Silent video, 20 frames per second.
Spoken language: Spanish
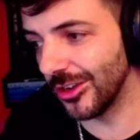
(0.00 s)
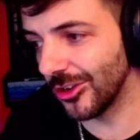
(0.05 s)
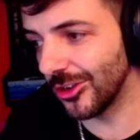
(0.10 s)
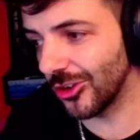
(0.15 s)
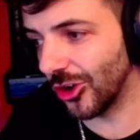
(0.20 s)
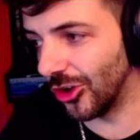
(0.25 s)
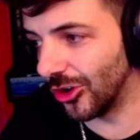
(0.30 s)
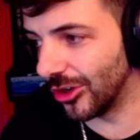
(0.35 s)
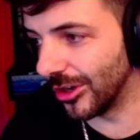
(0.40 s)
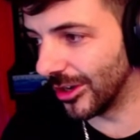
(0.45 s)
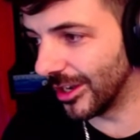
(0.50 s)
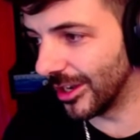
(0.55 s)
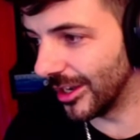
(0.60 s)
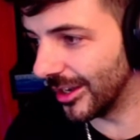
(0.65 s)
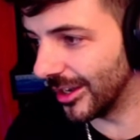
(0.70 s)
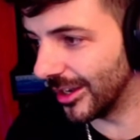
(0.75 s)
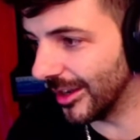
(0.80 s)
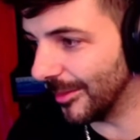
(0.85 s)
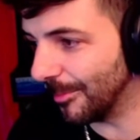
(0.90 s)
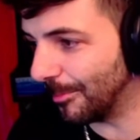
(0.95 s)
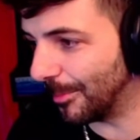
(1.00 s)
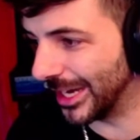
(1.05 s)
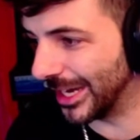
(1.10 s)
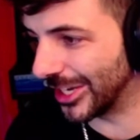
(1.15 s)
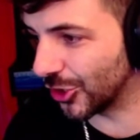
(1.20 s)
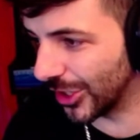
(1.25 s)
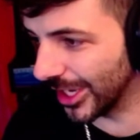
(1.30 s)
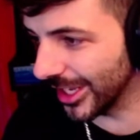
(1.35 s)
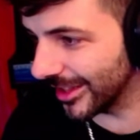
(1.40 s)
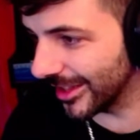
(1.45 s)
con
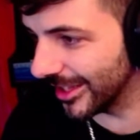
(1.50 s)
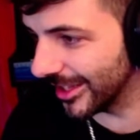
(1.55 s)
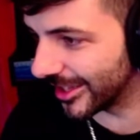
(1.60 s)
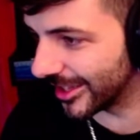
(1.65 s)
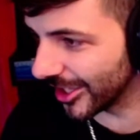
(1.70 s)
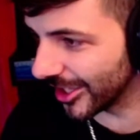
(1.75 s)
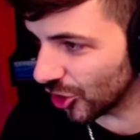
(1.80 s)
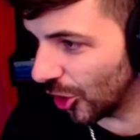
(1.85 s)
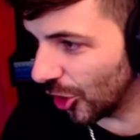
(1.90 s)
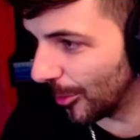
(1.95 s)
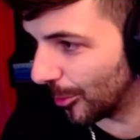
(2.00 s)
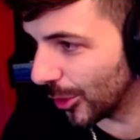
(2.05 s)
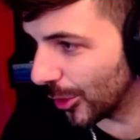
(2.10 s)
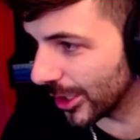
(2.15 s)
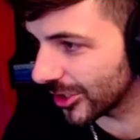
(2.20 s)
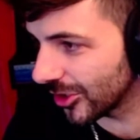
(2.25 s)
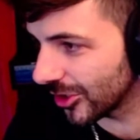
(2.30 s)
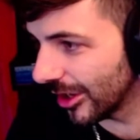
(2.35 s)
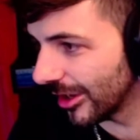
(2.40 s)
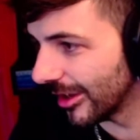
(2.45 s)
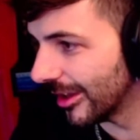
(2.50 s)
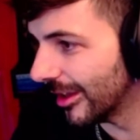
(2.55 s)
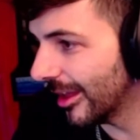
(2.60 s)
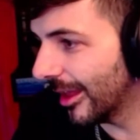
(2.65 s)
personas del sexo opuesto.